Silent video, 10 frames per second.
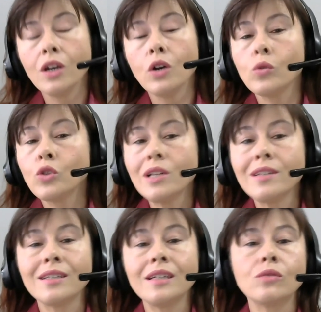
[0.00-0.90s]

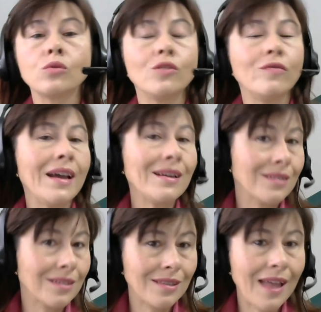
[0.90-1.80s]
utilizando
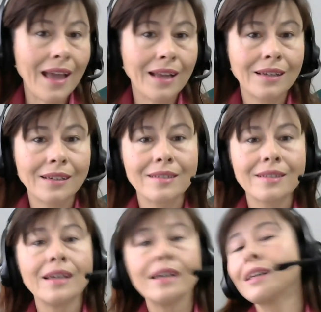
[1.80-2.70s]
diversas técnicas
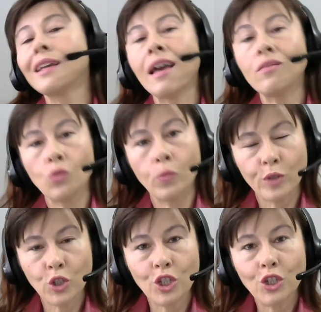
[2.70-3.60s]
que levam o
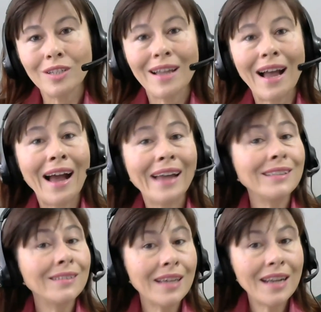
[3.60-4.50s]
projetista a
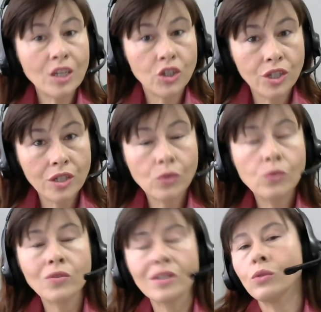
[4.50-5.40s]
interagir
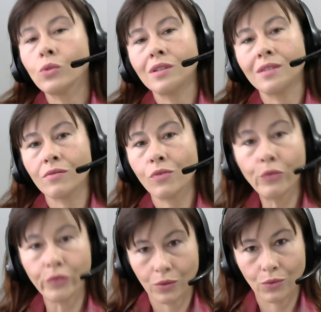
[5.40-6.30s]
com os atores
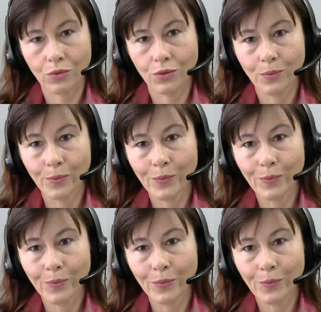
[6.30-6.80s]
envolvidos.